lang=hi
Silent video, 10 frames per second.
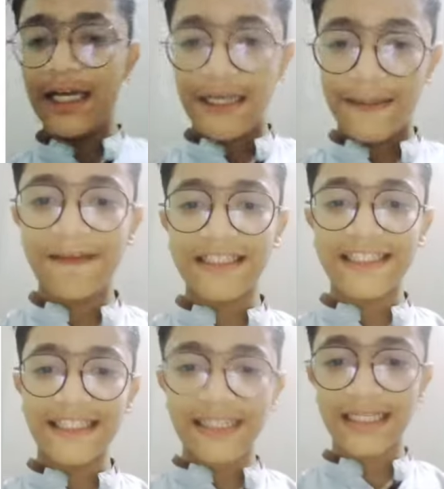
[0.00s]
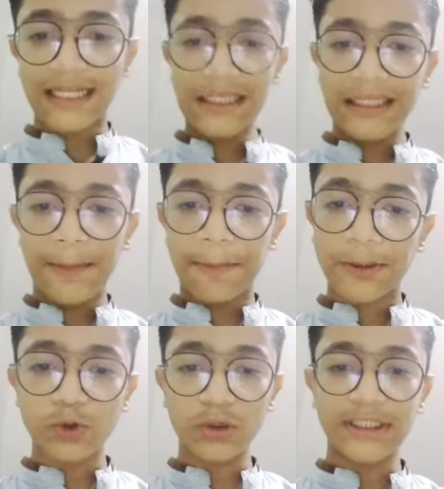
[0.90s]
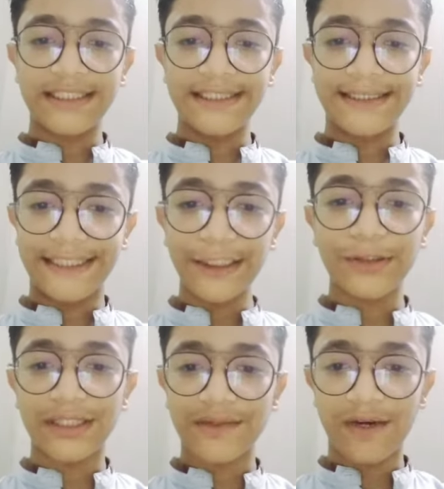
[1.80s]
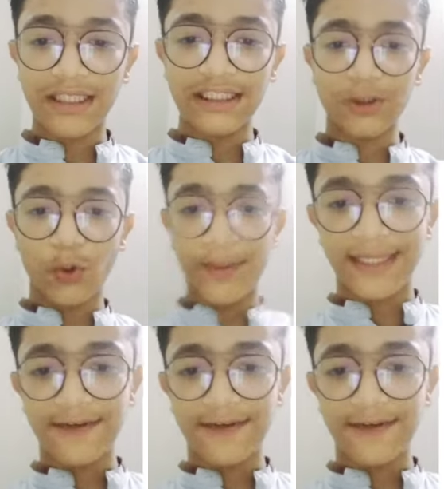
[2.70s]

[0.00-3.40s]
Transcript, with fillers: अब देखते हैं कल या परसों तक ये ठीक करवा देता हूँ मैं